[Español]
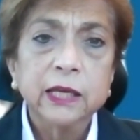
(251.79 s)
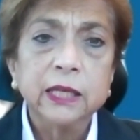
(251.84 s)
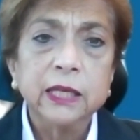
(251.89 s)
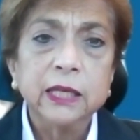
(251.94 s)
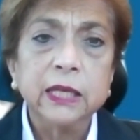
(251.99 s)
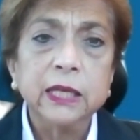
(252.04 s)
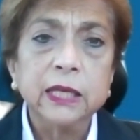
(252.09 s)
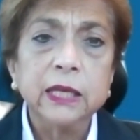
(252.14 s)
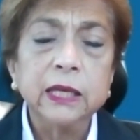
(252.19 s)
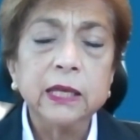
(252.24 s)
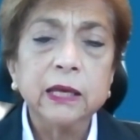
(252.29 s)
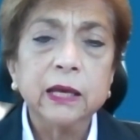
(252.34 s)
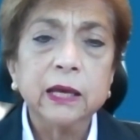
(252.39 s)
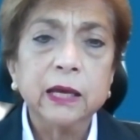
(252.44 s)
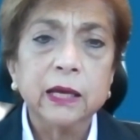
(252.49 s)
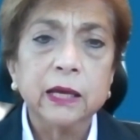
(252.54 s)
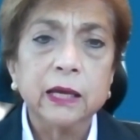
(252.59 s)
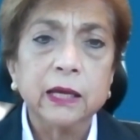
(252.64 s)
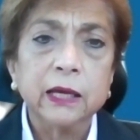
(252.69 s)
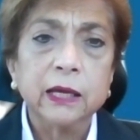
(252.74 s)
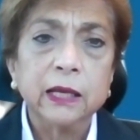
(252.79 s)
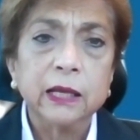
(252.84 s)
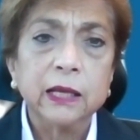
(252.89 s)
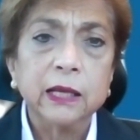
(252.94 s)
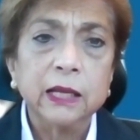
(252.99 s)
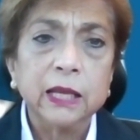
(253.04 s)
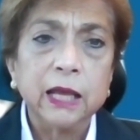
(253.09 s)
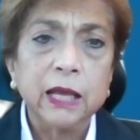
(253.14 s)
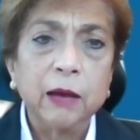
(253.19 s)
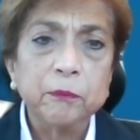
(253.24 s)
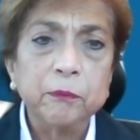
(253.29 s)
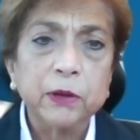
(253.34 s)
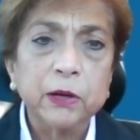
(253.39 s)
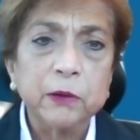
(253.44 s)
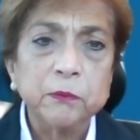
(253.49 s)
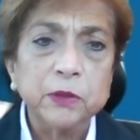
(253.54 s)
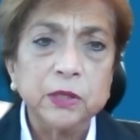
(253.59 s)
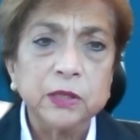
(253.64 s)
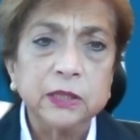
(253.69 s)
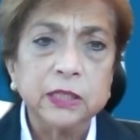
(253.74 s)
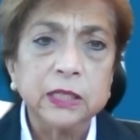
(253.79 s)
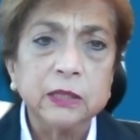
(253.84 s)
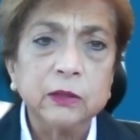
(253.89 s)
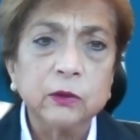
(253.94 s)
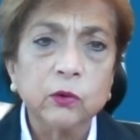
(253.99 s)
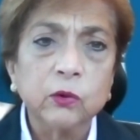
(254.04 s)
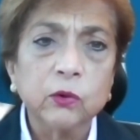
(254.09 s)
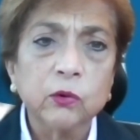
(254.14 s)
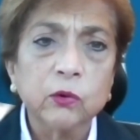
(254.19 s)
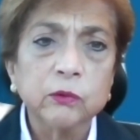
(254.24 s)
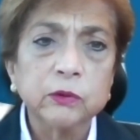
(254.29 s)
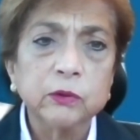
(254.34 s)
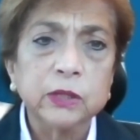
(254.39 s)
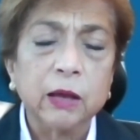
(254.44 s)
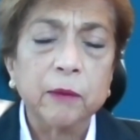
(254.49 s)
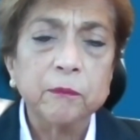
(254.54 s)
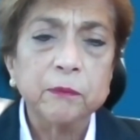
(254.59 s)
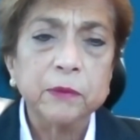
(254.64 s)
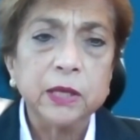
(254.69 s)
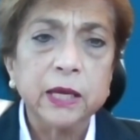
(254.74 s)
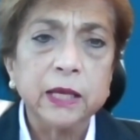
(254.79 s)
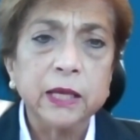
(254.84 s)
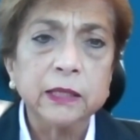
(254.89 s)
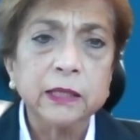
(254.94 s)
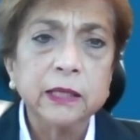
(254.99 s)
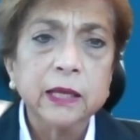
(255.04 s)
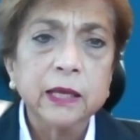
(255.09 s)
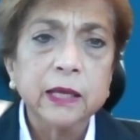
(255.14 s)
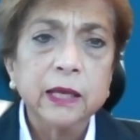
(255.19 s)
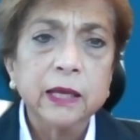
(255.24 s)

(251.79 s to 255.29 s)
y eh, le ha permitido también